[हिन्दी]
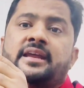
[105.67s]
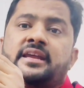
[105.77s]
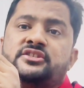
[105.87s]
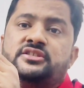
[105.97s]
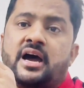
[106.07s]

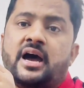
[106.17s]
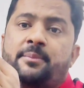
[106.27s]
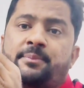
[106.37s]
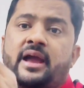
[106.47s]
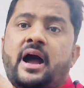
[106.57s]
कि जहां
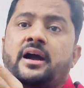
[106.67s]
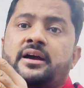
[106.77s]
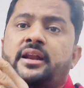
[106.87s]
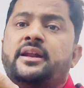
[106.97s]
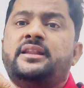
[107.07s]
पे
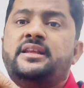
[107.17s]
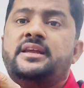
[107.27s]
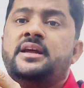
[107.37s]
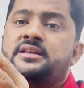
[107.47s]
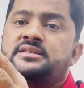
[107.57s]
आकर नदी
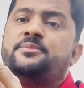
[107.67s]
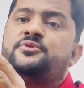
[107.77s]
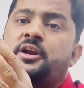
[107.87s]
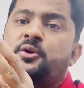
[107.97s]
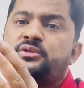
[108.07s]
सब
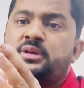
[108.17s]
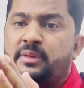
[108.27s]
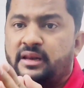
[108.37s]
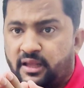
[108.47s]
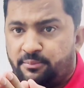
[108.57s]
झरनों से
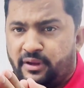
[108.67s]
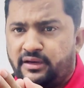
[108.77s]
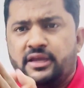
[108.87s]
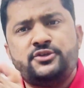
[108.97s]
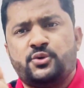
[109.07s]
मिलकर
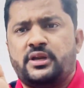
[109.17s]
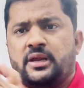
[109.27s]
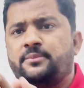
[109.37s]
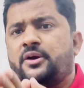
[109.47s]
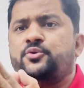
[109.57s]
बन गई जो कि
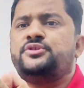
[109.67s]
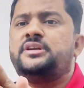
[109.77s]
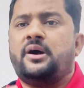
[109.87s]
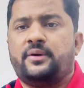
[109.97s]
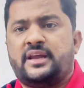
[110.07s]
लगभग
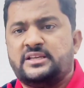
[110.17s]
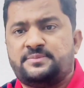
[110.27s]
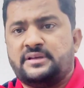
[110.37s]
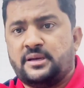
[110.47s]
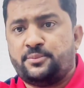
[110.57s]
गुंजी गांव के
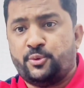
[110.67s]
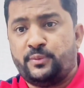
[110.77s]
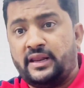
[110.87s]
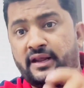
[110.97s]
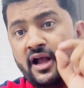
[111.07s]
आसपास आपको
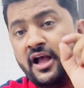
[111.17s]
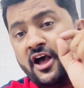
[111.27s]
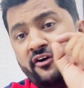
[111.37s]
मिलेगा